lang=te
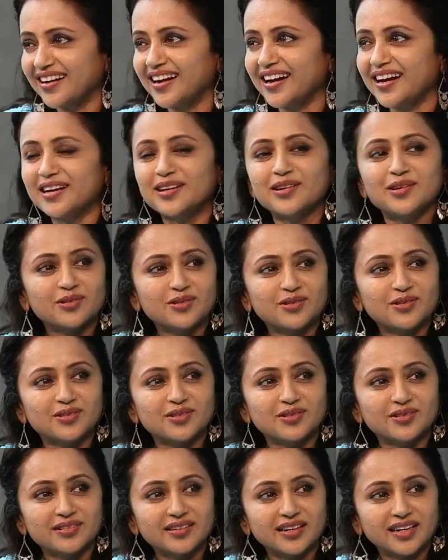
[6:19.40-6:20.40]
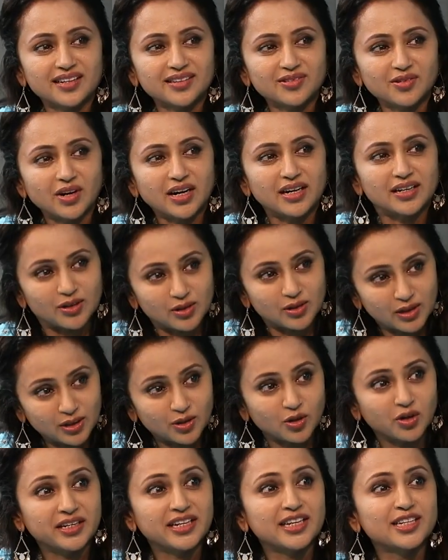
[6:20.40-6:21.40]
వాళ్ళు అది వాళ్ళు
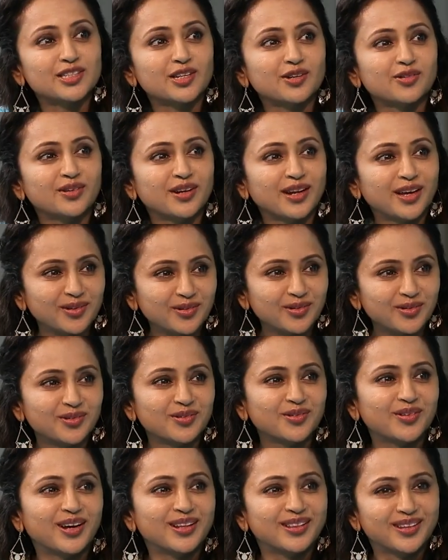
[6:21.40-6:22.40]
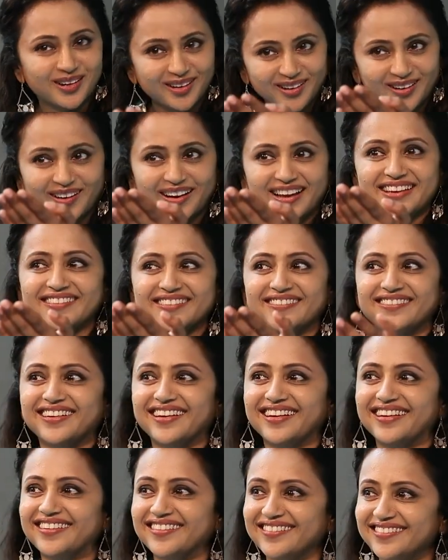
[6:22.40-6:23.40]
అందులో టీచర్ ఉన్నారు అందులో లాయర్
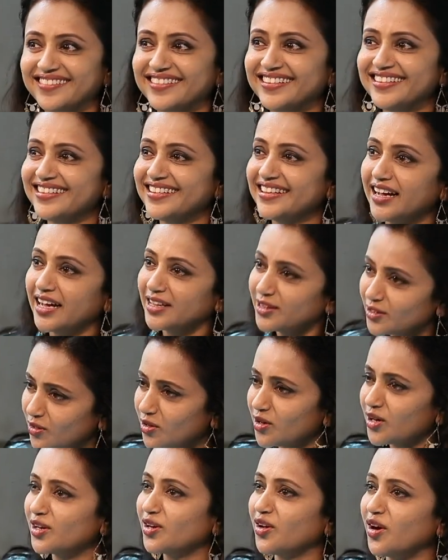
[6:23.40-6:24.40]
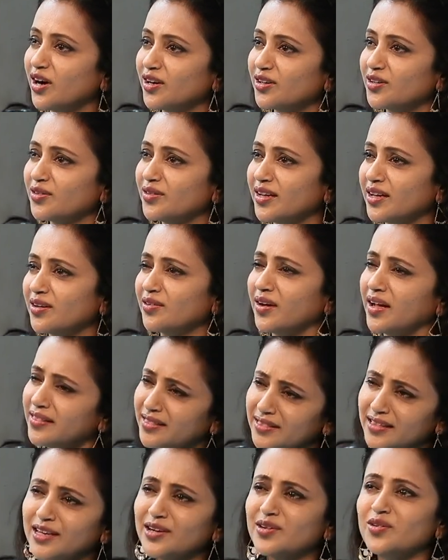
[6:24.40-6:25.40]
ఉన్నారు అందులో ఒక డాక్టర్ ఉన్నారు
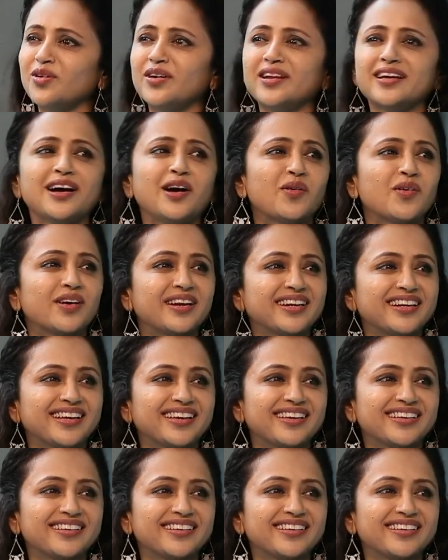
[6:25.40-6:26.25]
అందరి కోరిక ఒకటే